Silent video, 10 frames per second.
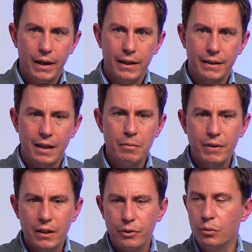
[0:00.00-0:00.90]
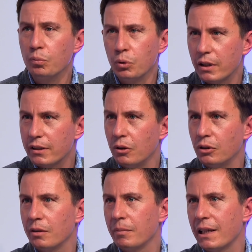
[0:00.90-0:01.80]
äh, der immer wieder für Unmut
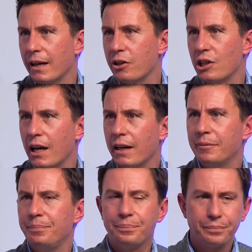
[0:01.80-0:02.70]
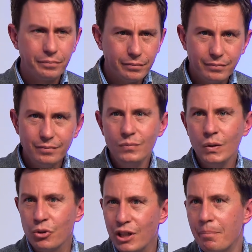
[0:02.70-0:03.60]
gesorgt hat mit langen Schlangen.
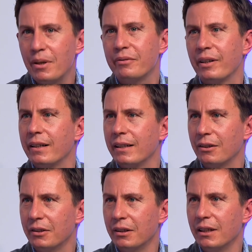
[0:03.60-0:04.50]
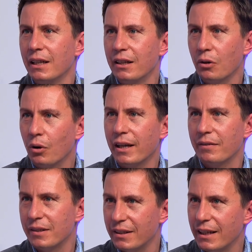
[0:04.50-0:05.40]
Und Schleppliftfahren halt auch doch
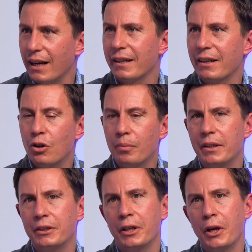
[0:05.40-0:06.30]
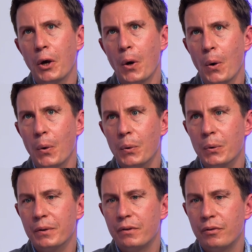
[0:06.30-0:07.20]
etwas in die Jahre gekommen ist.
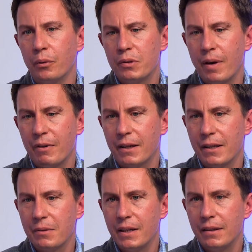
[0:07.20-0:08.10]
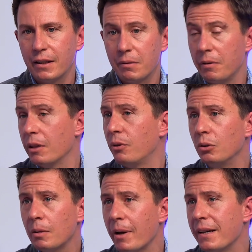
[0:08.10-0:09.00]
Und für uns war einfach ganz wichtig, dass wir wieder
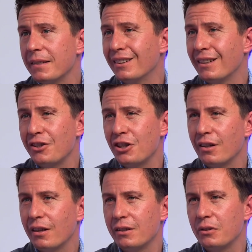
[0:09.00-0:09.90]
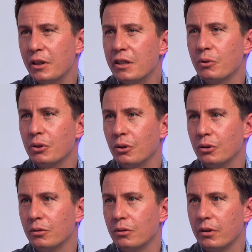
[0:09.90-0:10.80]
vorne dabei sind als, als
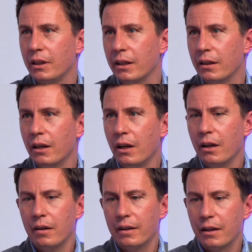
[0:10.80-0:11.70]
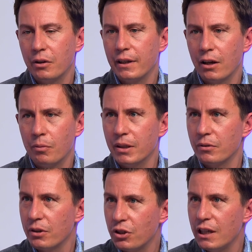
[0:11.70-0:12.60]
Tourismusort und hier natürlich auch mit
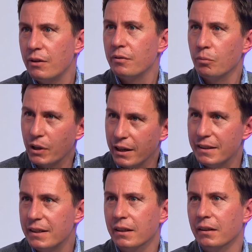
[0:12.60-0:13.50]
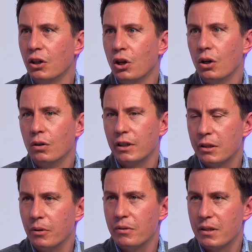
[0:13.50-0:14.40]
unseren Skiliften modernisieren. Und
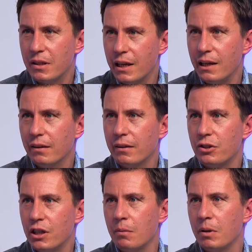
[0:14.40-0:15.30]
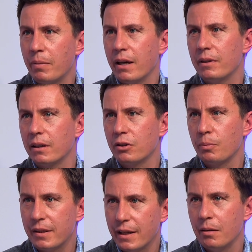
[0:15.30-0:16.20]
das war unser Ziel, das Skigebiet Bärwang,
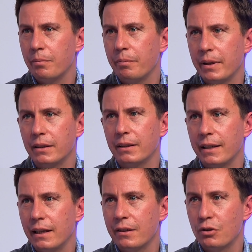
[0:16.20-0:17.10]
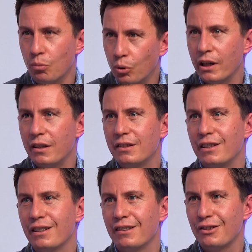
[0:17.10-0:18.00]
speziell am Berg Danella, zu
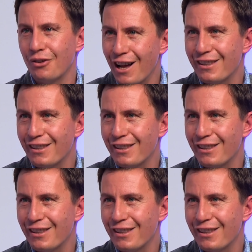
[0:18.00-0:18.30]
modernisieren, zu